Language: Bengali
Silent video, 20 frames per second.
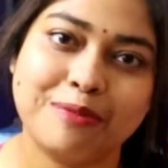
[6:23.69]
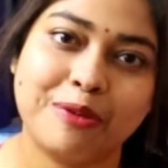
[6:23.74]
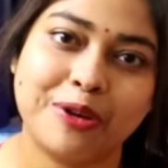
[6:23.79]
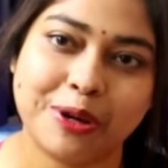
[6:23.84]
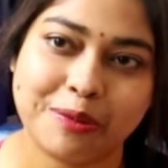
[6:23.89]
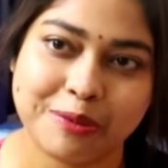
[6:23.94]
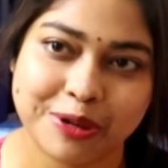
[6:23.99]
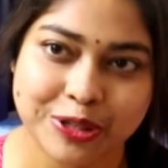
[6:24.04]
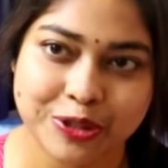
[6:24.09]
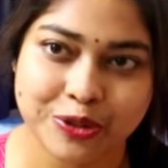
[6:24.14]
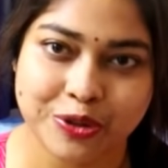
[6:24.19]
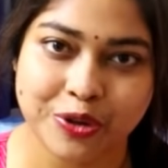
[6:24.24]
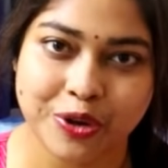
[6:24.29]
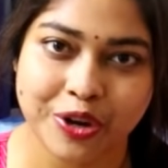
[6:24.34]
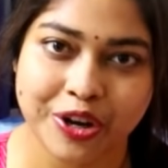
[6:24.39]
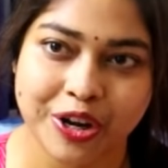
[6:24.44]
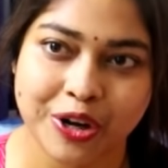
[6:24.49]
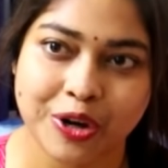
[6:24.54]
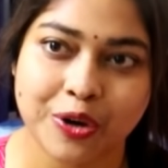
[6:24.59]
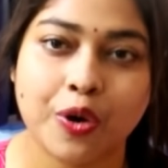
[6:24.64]
মোটামুটি শুরু
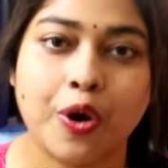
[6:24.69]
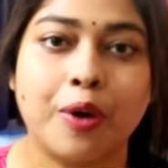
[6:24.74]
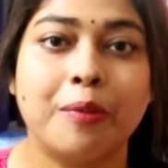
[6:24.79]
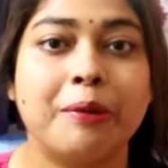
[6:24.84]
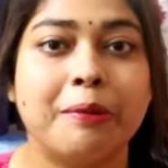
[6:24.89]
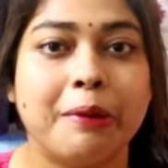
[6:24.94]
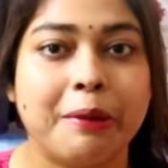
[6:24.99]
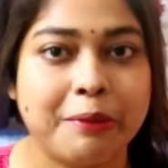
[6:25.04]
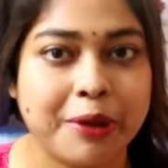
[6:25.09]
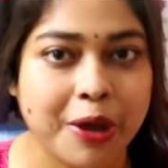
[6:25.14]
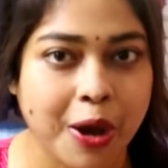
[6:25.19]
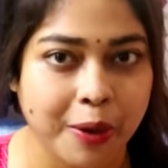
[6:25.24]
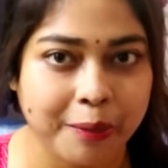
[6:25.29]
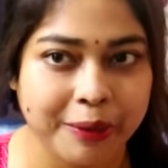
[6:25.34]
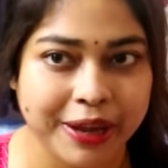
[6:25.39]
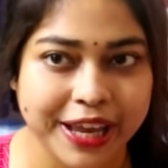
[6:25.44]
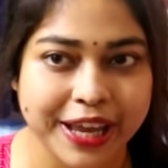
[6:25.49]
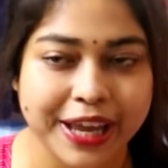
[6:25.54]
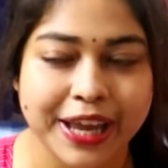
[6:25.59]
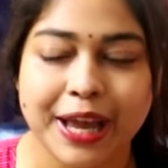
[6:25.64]
হয়ে গেল কবে বেবি
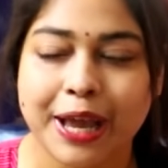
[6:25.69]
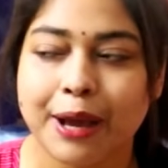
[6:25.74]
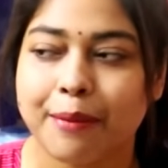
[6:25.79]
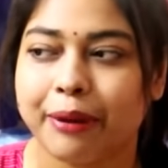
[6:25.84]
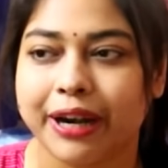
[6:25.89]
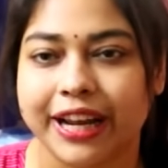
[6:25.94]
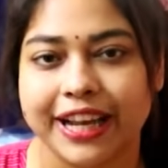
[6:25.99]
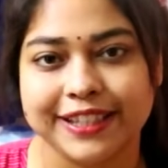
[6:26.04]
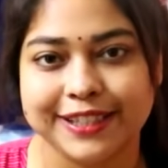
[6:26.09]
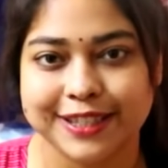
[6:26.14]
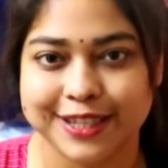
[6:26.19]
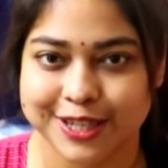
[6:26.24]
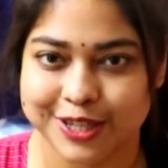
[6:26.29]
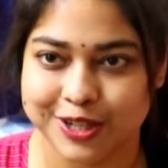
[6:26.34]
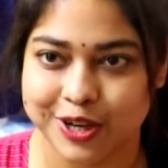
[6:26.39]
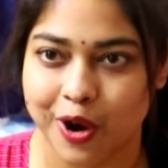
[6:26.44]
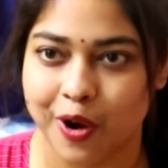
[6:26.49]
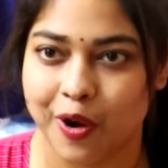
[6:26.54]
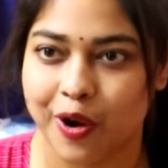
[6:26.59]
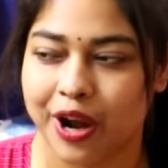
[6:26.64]
হবে মানে এই
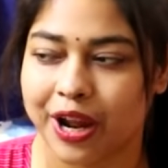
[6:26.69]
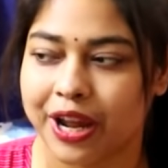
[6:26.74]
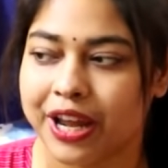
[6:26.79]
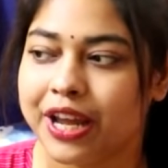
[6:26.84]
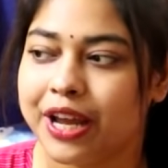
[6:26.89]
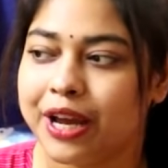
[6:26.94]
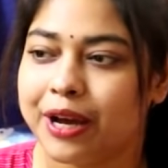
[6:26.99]
জিনিসটা হয়